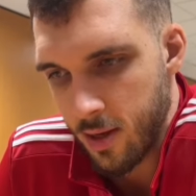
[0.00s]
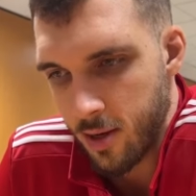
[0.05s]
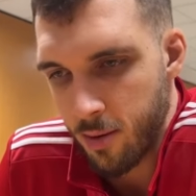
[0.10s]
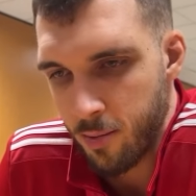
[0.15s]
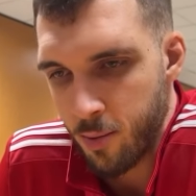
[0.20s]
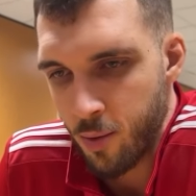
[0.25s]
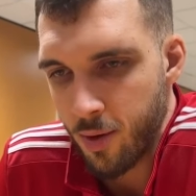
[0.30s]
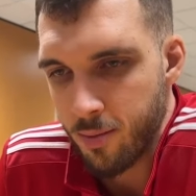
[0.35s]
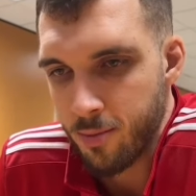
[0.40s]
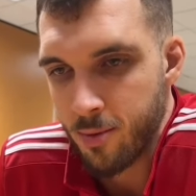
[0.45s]

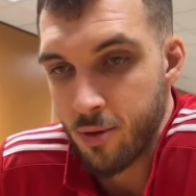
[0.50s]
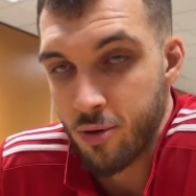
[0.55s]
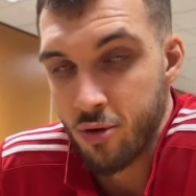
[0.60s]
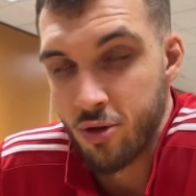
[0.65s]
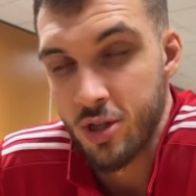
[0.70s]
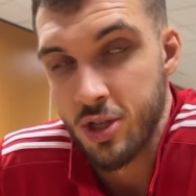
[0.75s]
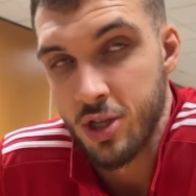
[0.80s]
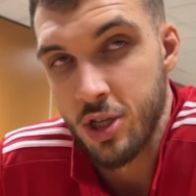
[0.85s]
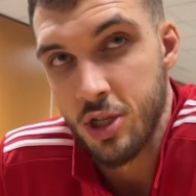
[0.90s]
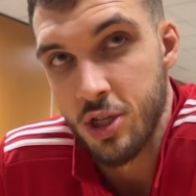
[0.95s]
robiłem
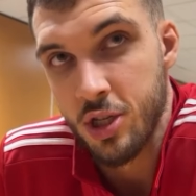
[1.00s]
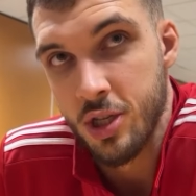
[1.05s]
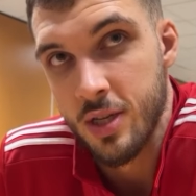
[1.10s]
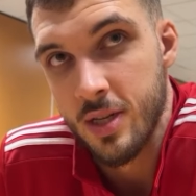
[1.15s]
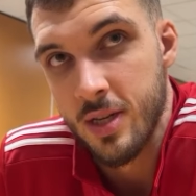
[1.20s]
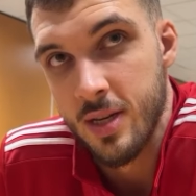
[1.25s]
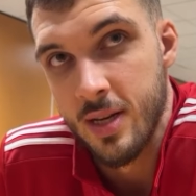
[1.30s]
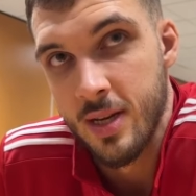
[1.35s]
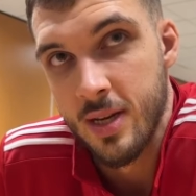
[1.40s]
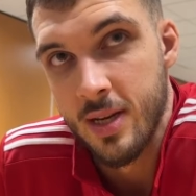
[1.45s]
różne rzeczy
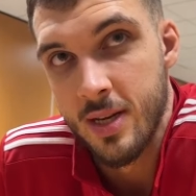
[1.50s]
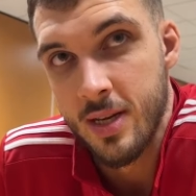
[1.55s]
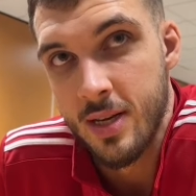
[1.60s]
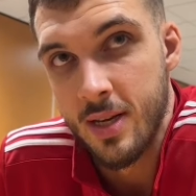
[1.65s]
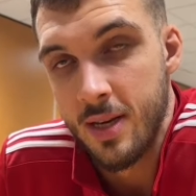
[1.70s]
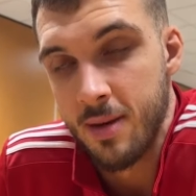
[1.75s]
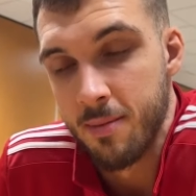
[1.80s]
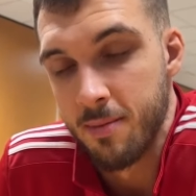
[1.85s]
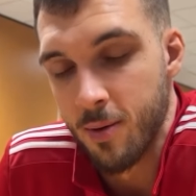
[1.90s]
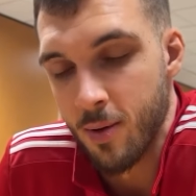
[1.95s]

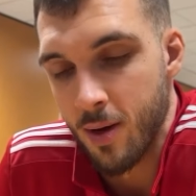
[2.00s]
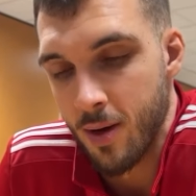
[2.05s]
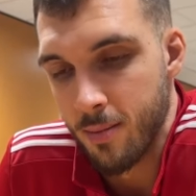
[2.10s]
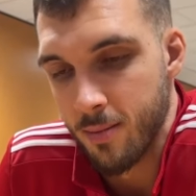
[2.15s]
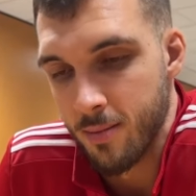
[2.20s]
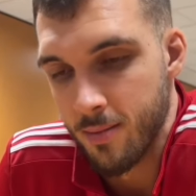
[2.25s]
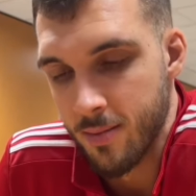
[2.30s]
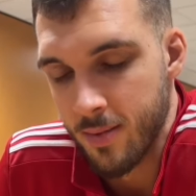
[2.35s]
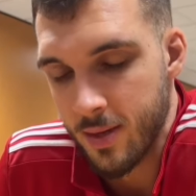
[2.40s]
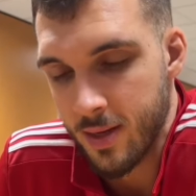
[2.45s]
i byłem
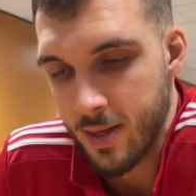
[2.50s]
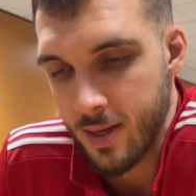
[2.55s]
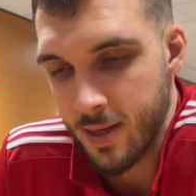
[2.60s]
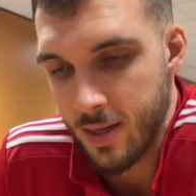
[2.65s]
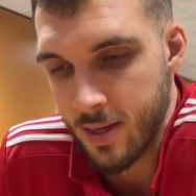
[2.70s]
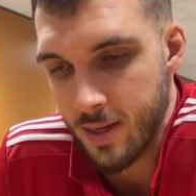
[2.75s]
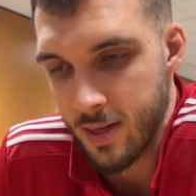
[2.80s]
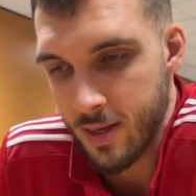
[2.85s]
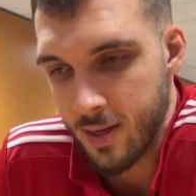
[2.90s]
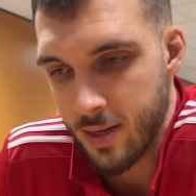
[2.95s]
e,
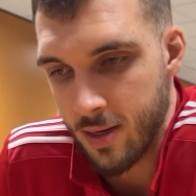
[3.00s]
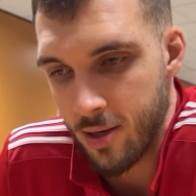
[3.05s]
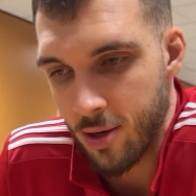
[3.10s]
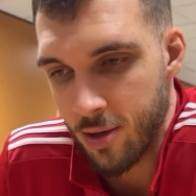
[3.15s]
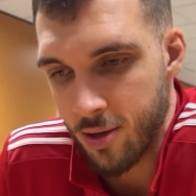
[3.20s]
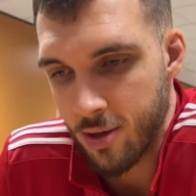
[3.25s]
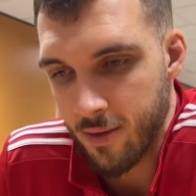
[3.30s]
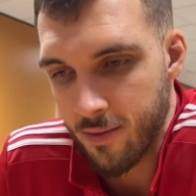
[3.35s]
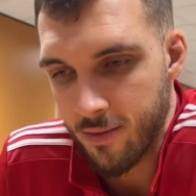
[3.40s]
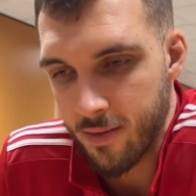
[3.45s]

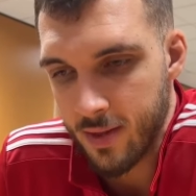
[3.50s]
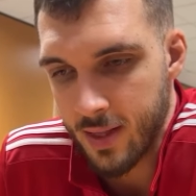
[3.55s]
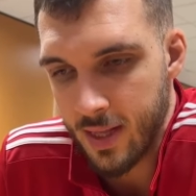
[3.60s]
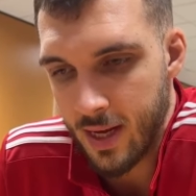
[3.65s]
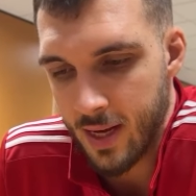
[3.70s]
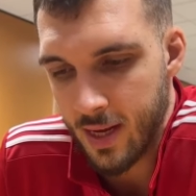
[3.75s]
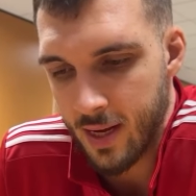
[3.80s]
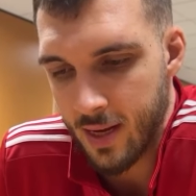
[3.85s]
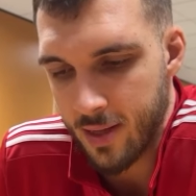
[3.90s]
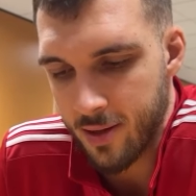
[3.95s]
gotowy
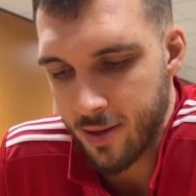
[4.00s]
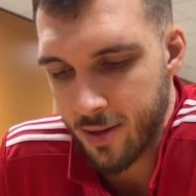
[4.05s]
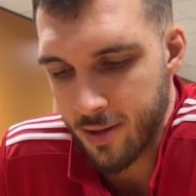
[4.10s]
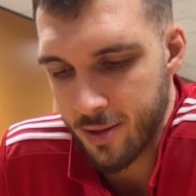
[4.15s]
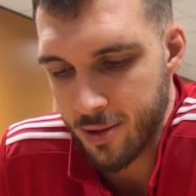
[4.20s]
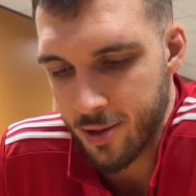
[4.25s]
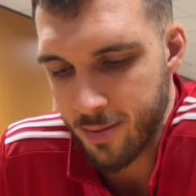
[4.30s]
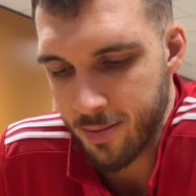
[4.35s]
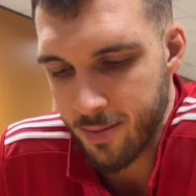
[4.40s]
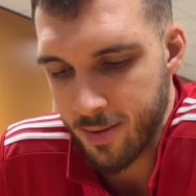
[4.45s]
na
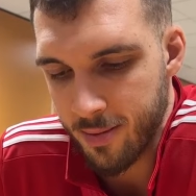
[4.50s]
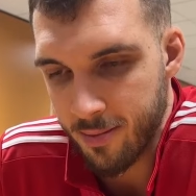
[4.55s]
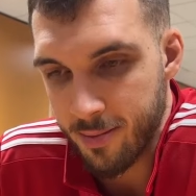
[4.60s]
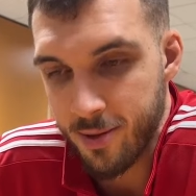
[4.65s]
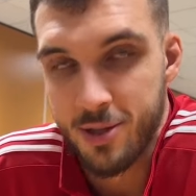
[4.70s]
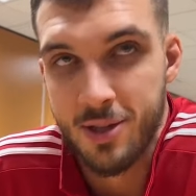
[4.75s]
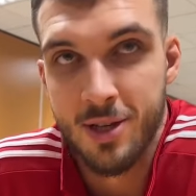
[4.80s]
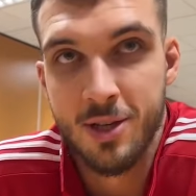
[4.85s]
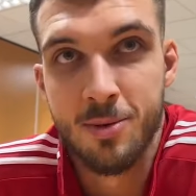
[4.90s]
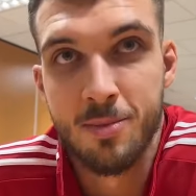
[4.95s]
to, żeby
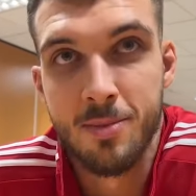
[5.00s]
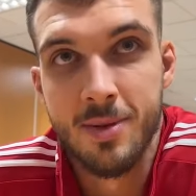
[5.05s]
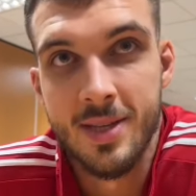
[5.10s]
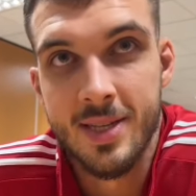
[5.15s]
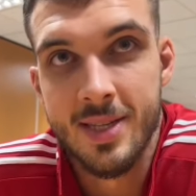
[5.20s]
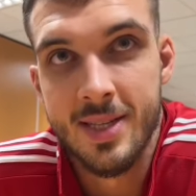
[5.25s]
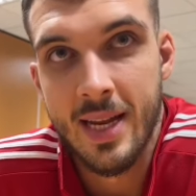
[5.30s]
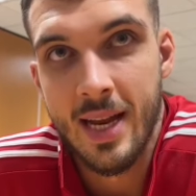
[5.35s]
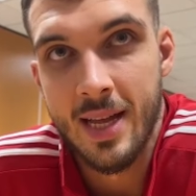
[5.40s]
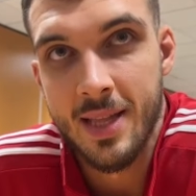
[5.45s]
być też
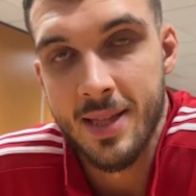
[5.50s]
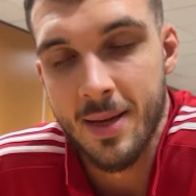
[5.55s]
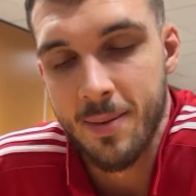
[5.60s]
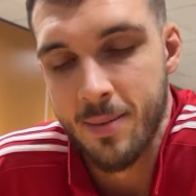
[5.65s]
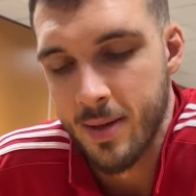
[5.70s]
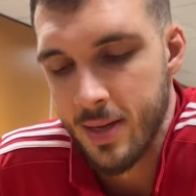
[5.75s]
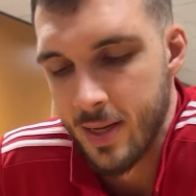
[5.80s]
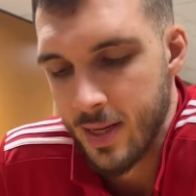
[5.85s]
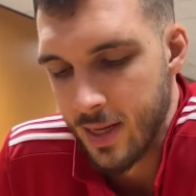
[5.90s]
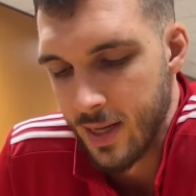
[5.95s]

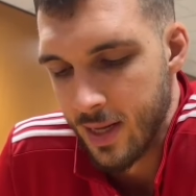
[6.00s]
ministrantem.